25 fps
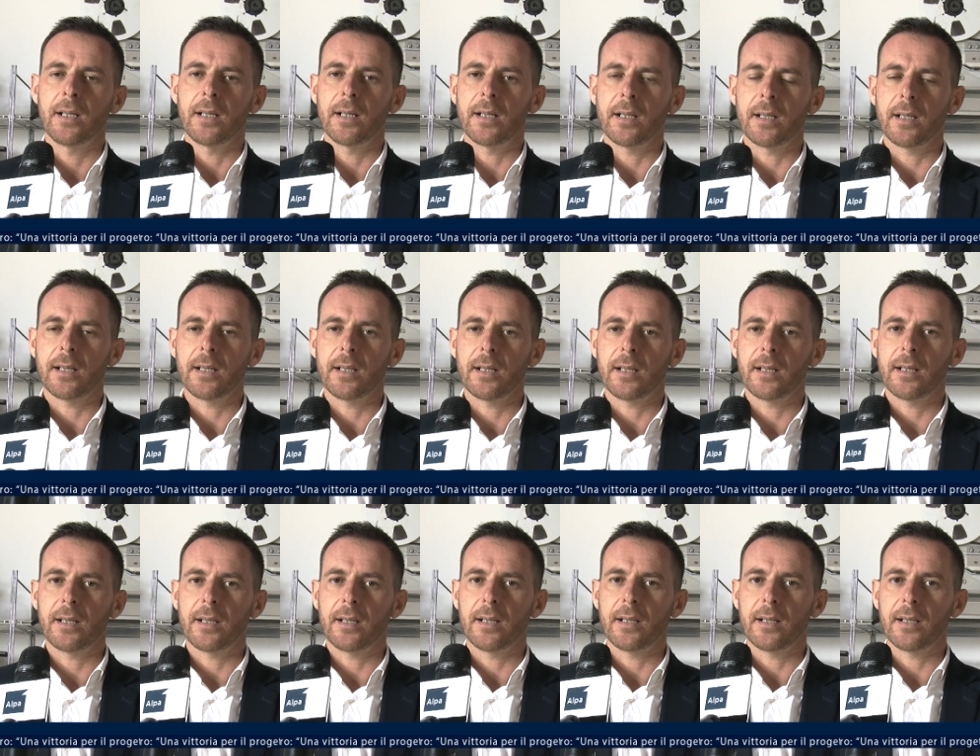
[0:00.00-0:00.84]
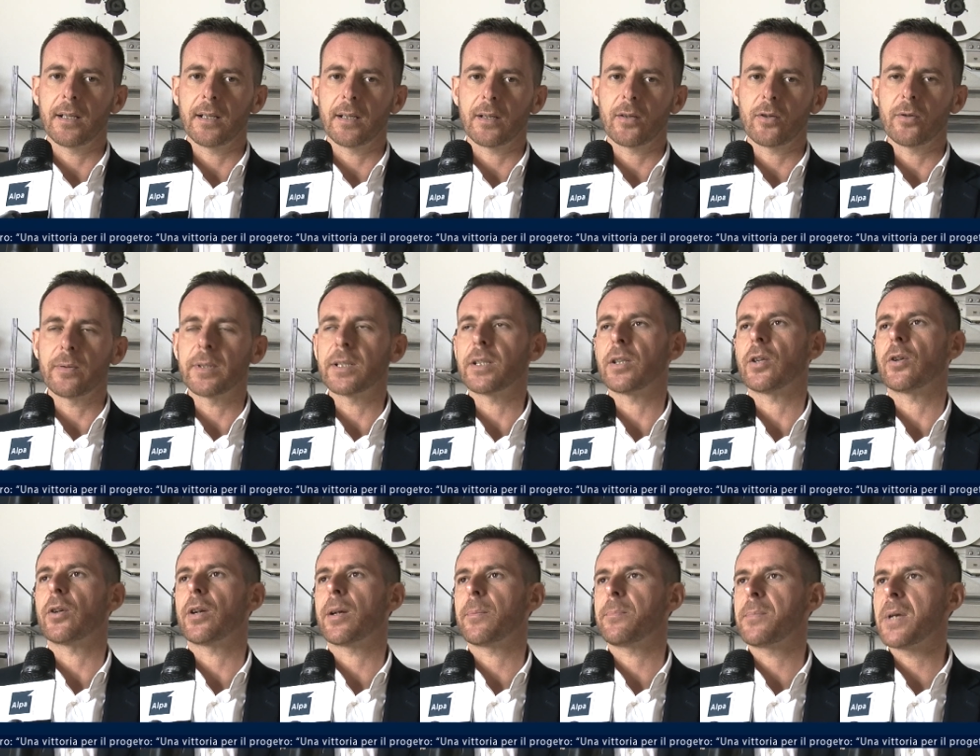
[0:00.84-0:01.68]
Eh, come
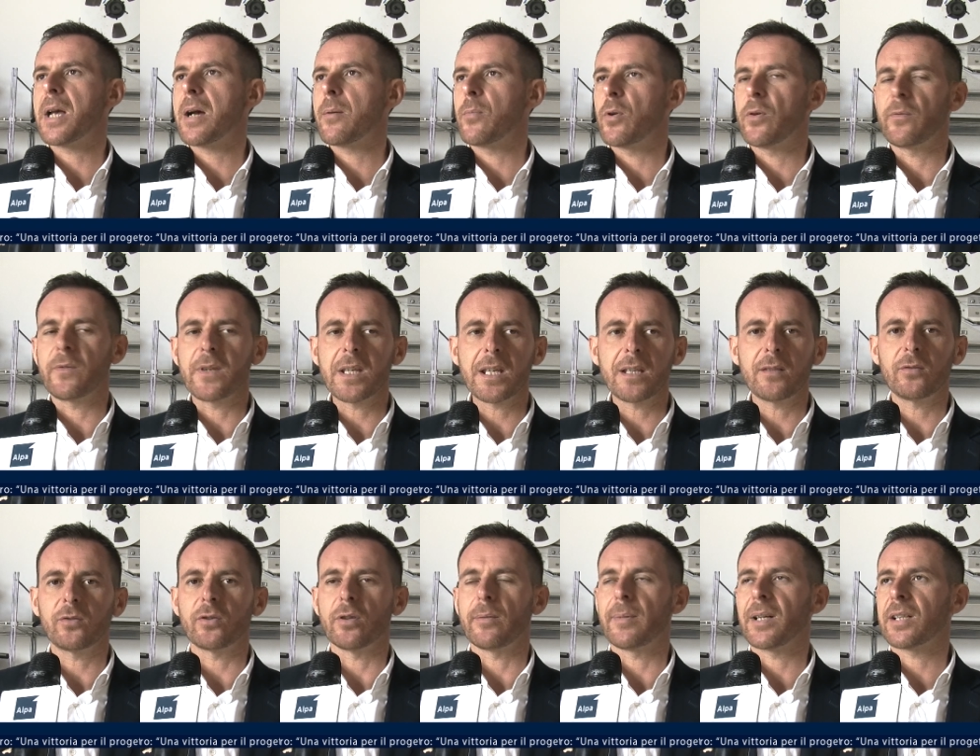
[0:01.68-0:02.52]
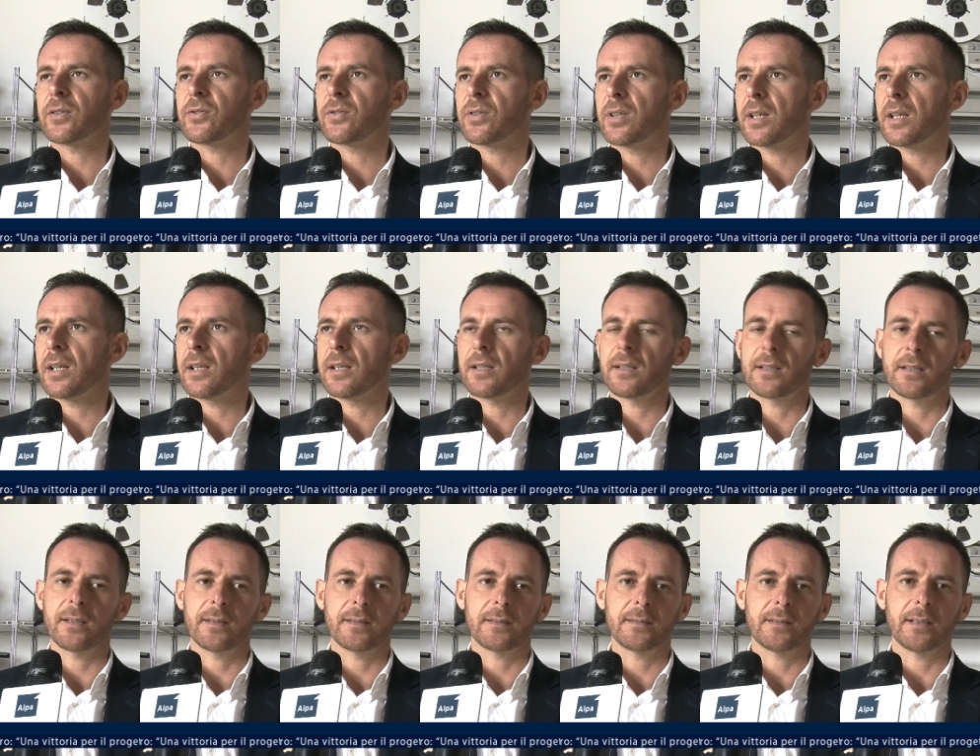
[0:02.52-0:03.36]
dire, non abbiamo vinto ma ci
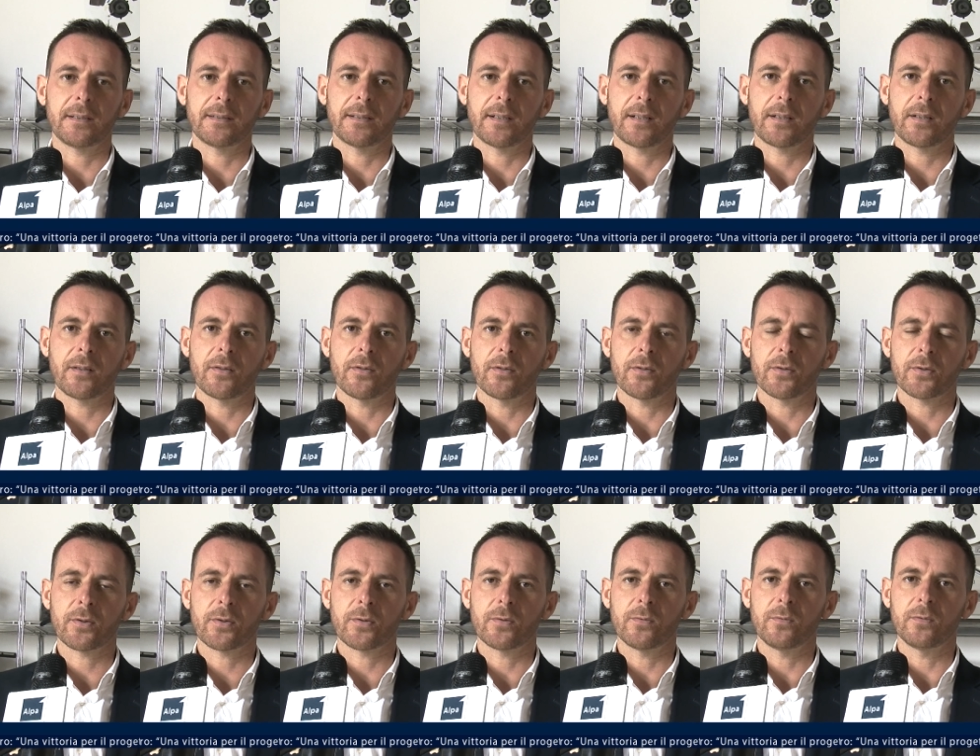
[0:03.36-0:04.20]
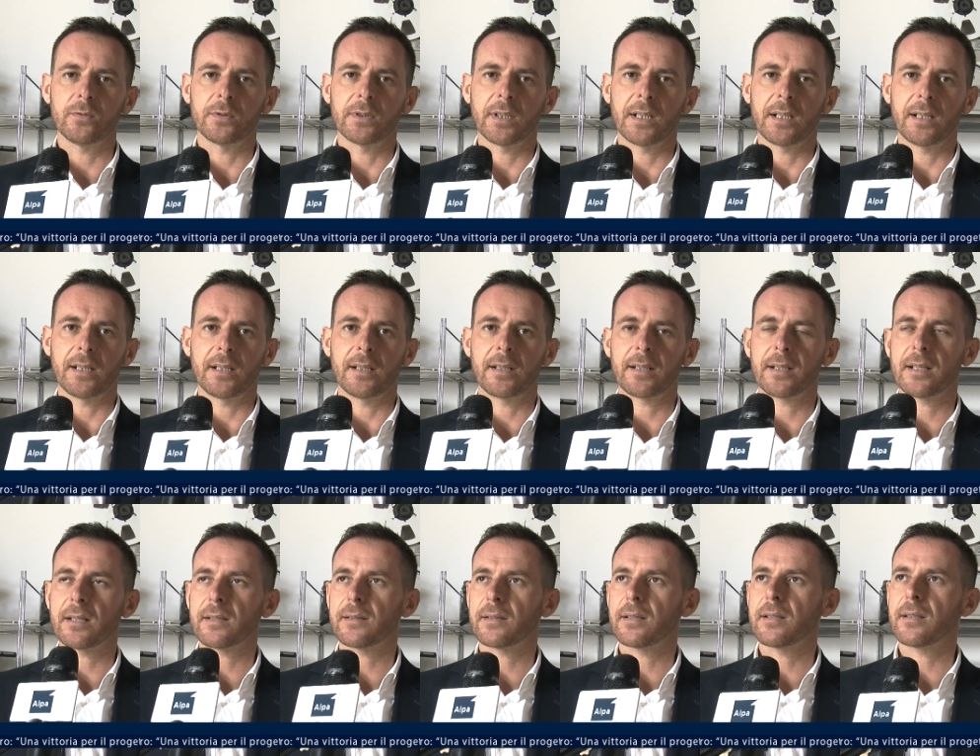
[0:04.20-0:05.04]
è, stata riconosciuta e
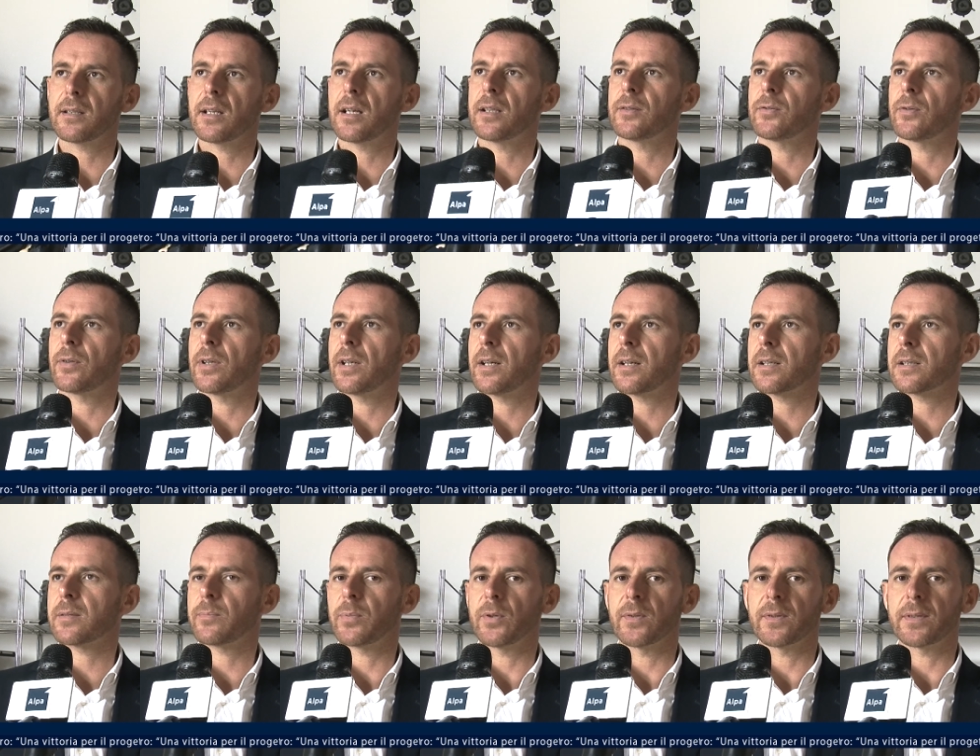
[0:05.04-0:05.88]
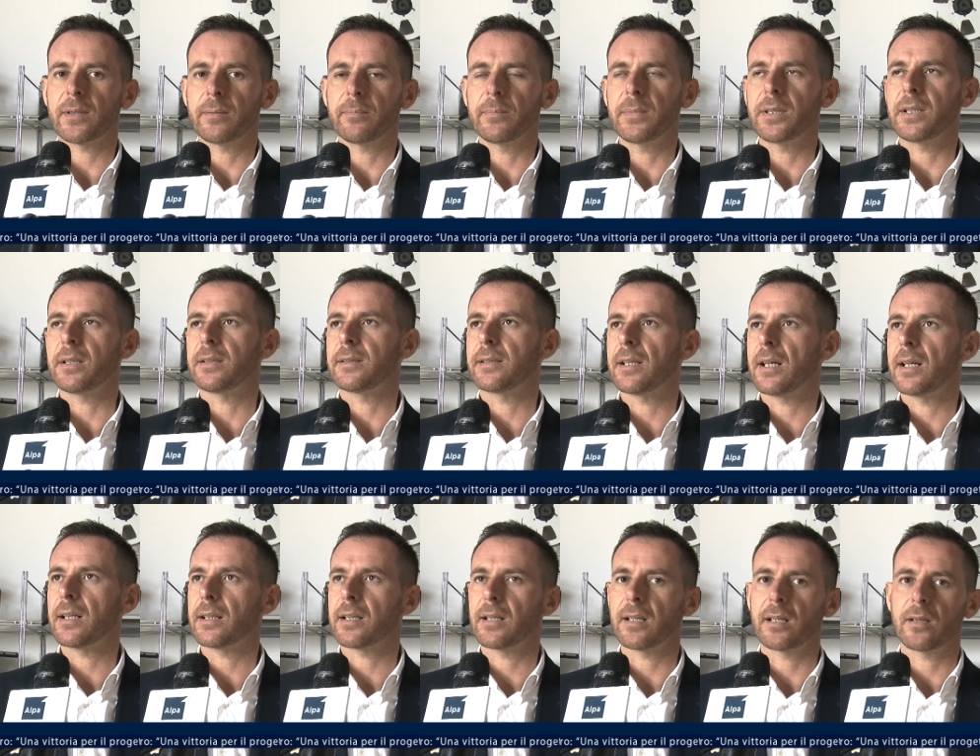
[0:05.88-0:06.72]
riassegnata una
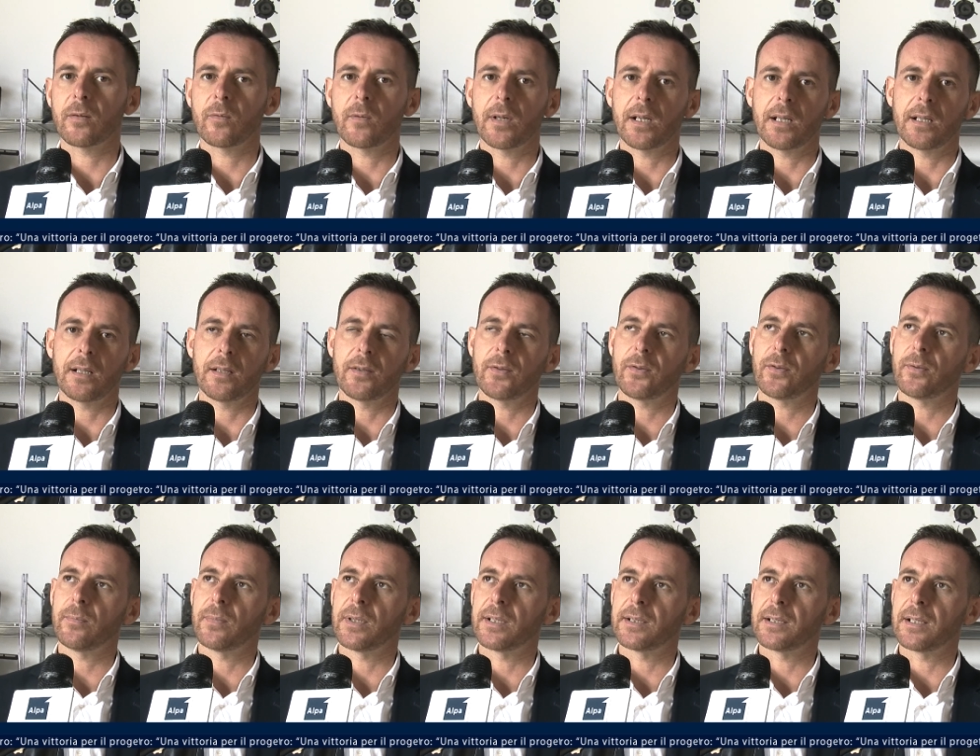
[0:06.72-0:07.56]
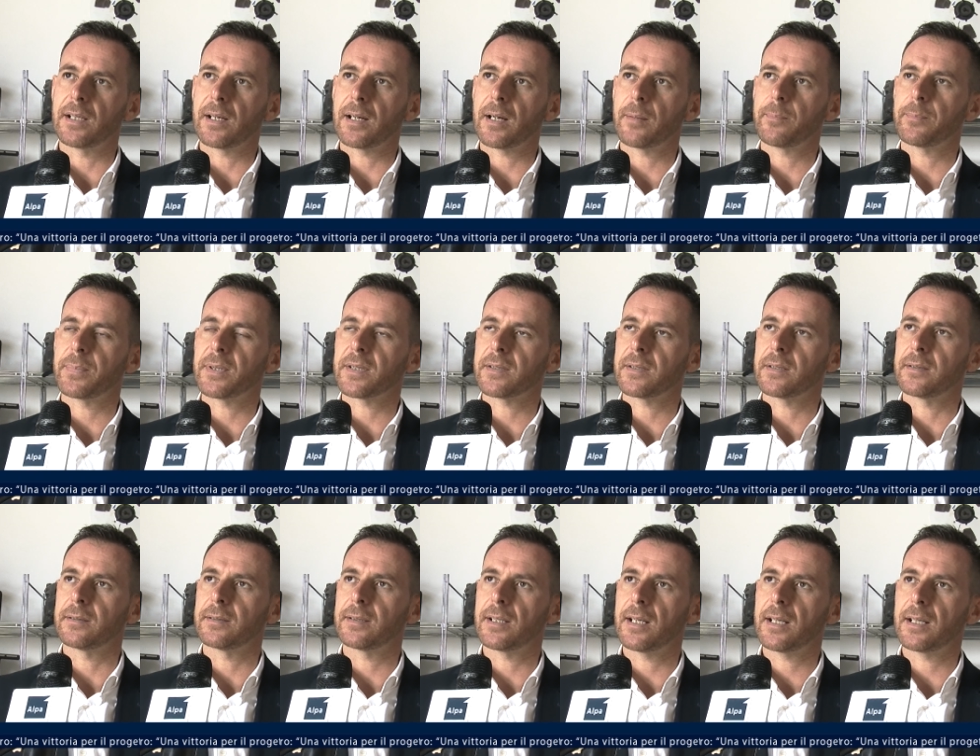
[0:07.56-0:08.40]
responsabilità che è quella insomma, di
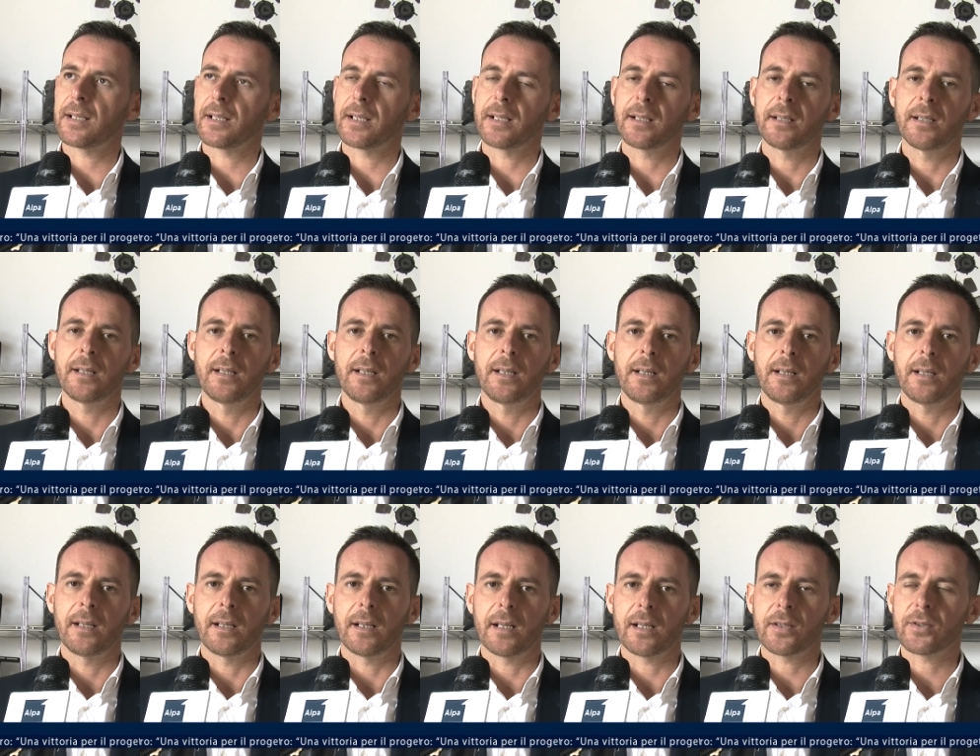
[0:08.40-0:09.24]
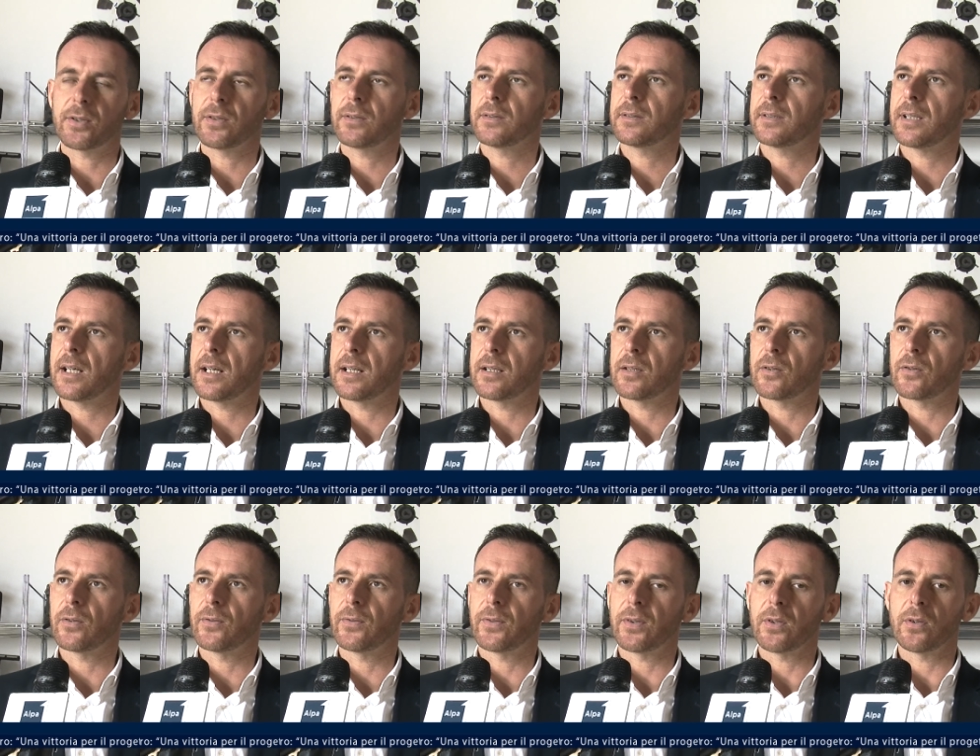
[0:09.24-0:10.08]
rappresentare la città in
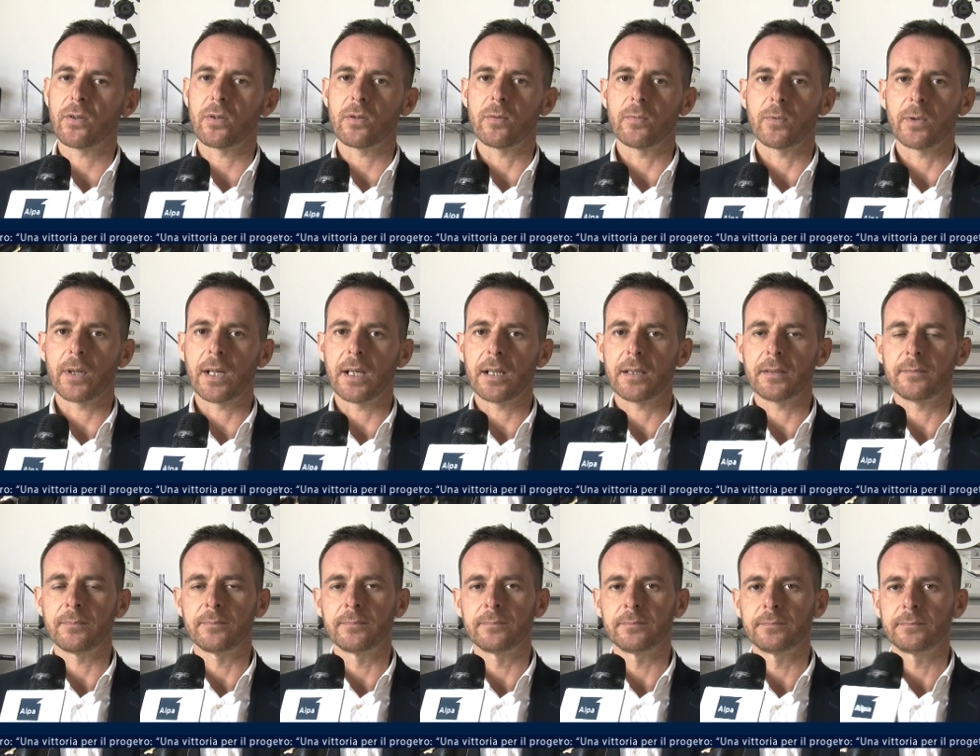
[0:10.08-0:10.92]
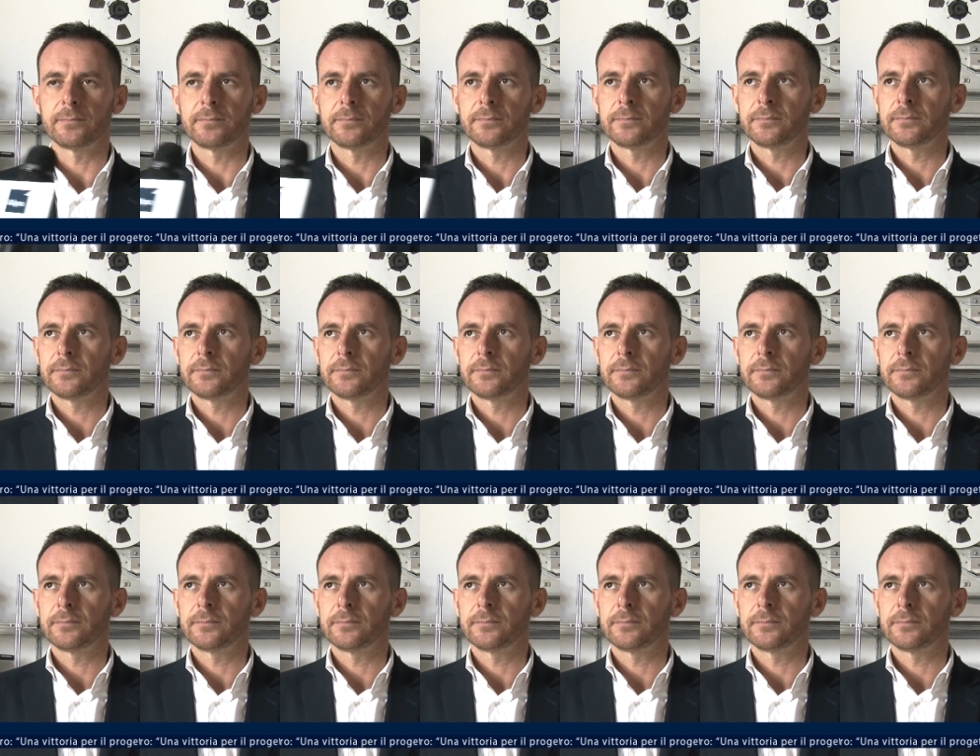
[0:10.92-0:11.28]
consiglio comunale.